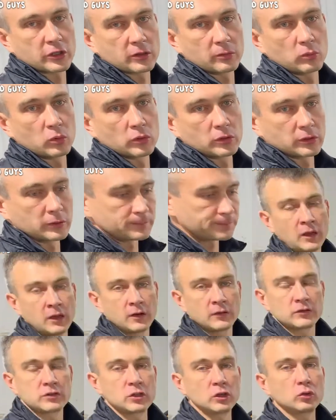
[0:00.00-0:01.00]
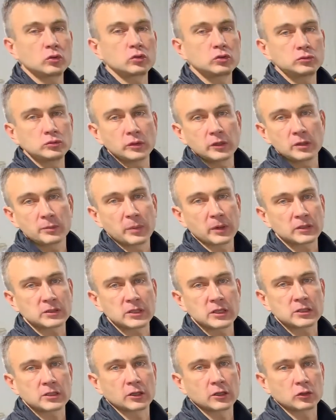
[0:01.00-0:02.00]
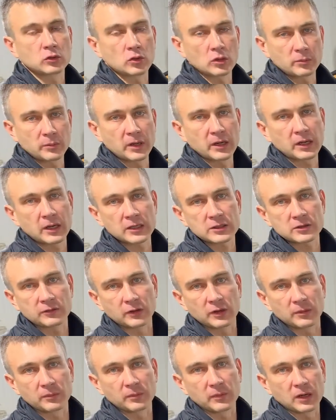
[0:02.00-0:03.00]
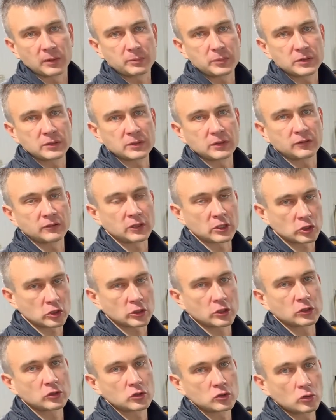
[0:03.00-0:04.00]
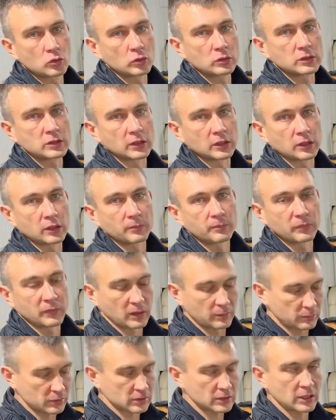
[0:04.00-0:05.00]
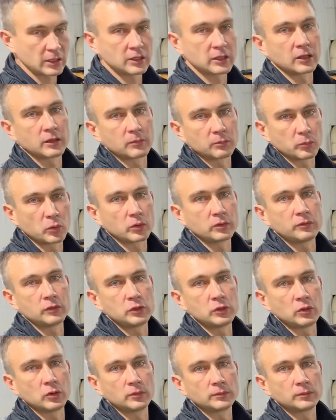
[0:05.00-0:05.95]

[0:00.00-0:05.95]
работы. Все услуги и процессы, которые мы оказываем, описаны в наших инструкциях, описание под видео.